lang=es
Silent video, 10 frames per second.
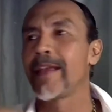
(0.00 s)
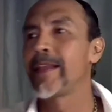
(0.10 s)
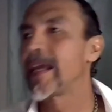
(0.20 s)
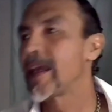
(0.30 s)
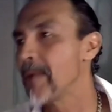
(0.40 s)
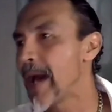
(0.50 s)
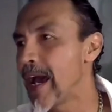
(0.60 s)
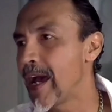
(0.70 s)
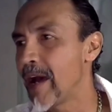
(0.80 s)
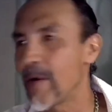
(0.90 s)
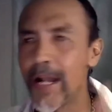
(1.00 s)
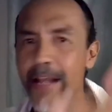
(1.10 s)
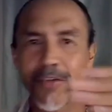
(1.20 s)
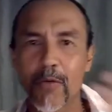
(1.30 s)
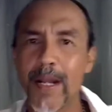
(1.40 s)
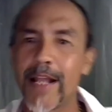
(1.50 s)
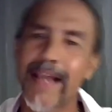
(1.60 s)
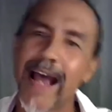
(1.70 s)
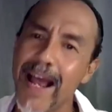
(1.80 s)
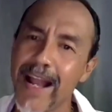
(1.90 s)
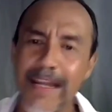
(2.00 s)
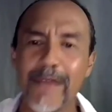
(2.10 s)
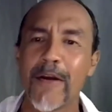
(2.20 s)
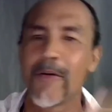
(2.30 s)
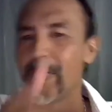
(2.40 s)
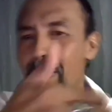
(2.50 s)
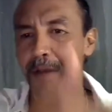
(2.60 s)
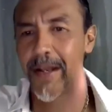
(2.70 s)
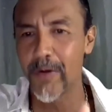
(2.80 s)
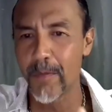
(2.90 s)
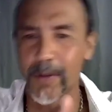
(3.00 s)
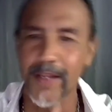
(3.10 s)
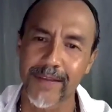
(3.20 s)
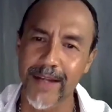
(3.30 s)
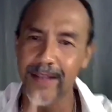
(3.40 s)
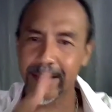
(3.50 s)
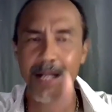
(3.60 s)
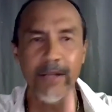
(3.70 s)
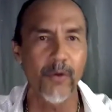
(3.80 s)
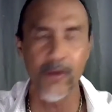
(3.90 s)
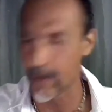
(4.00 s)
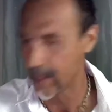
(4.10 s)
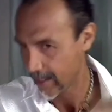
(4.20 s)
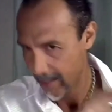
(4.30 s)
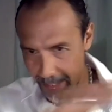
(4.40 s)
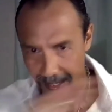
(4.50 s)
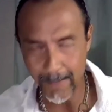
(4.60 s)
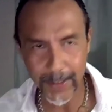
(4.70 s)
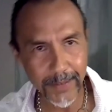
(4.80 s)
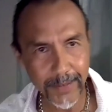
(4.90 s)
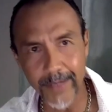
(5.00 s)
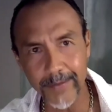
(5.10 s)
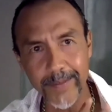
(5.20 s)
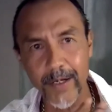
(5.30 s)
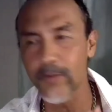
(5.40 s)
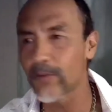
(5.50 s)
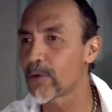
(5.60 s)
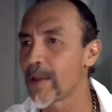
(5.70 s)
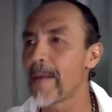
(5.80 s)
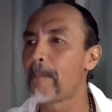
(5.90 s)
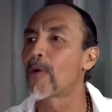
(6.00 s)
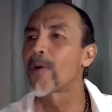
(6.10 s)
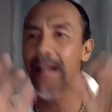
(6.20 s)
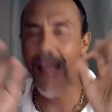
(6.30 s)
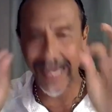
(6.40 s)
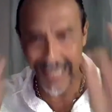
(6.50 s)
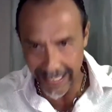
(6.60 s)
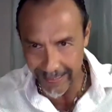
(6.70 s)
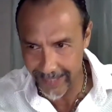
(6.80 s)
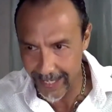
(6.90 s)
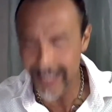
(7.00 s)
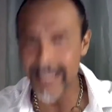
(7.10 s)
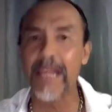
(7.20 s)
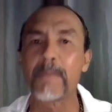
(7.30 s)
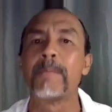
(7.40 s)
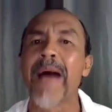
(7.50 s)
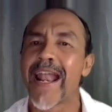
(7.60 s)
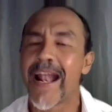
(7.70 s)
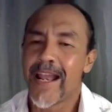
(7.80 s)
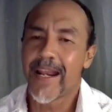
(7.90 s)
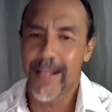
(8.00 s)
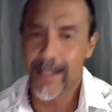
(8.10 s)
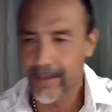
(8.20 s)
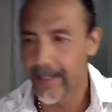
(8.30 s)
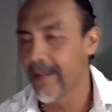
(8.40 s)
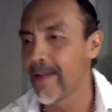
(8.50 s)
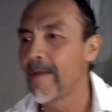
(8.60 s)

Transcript: de que va ahora la escuela tal y luego el grupo teatral tal, tono. La marcha siniestra está construida por la gente y para la gente.